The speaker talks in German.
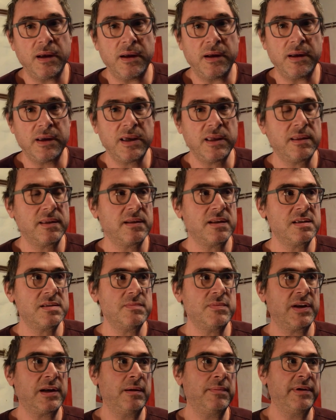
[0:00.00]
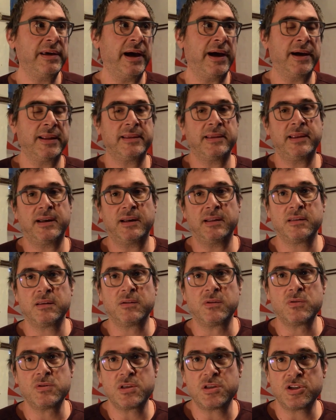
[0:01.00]
hinter diesem rabiaten
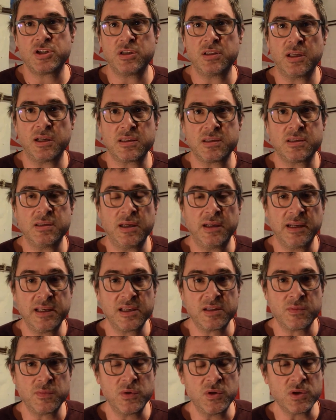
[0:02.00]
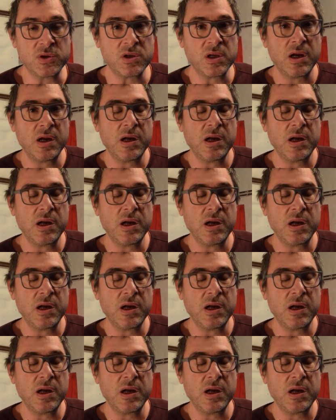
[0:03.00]
antirussischen Nationalismus